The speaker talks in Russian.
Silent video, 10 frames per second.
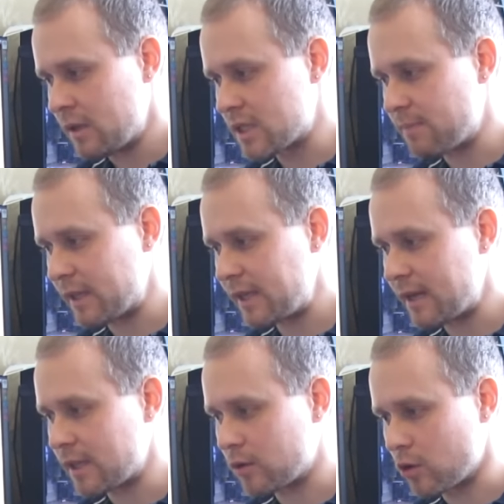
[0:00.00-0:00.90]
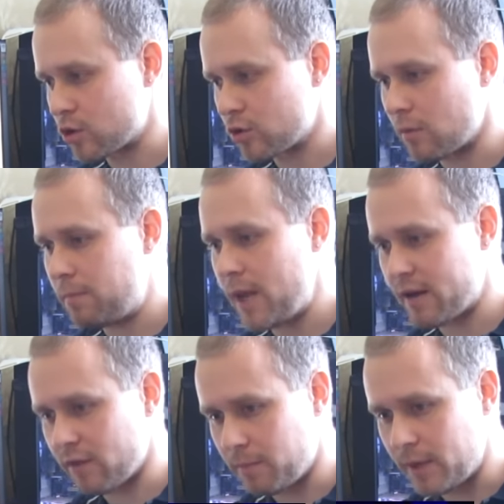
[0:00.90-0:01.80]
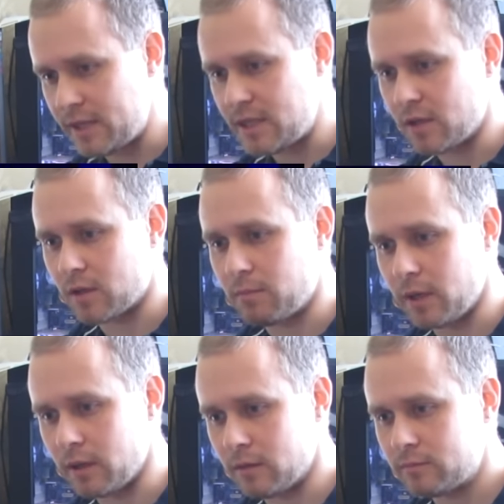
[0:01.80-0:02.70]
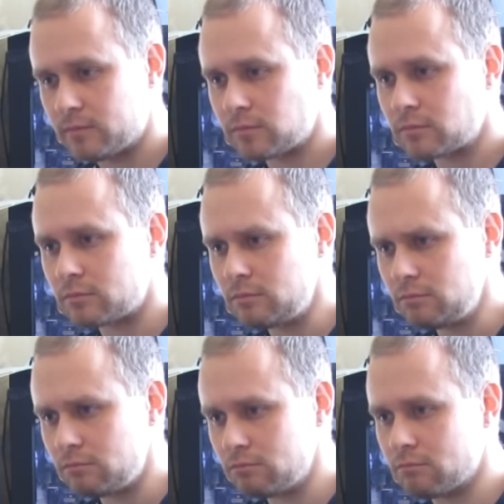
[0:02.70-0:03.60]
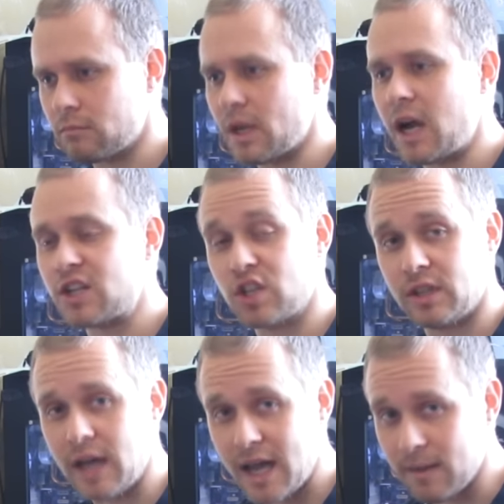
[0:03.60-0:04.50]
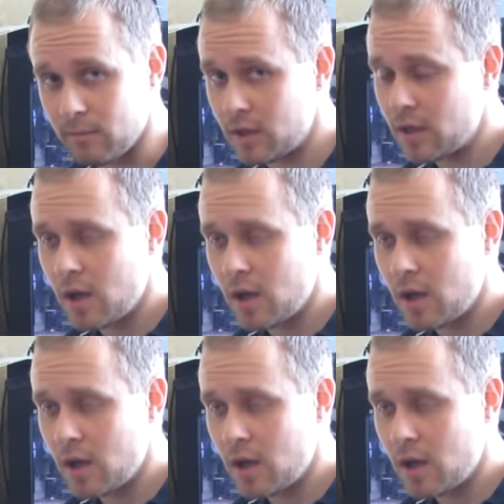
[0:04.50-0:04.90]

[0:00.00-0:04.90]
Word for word: несмотря на то, что первый поединок был ожидаем,